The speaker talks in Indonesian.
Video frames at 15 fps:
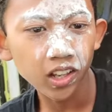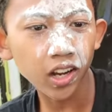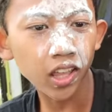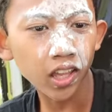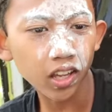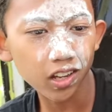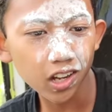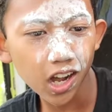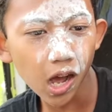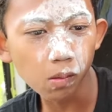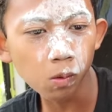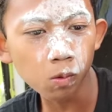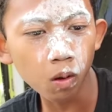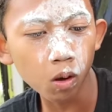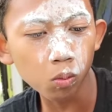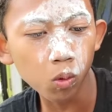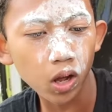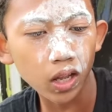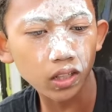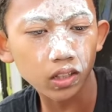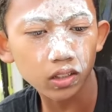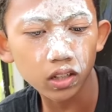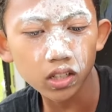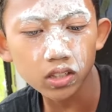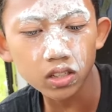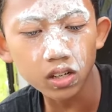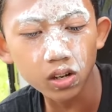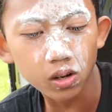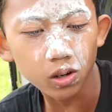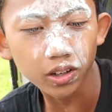Ri, kamu mau buat
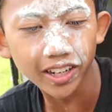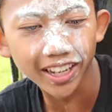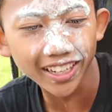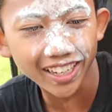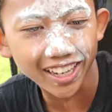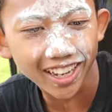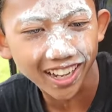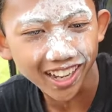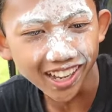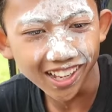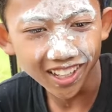nasi goreng ya?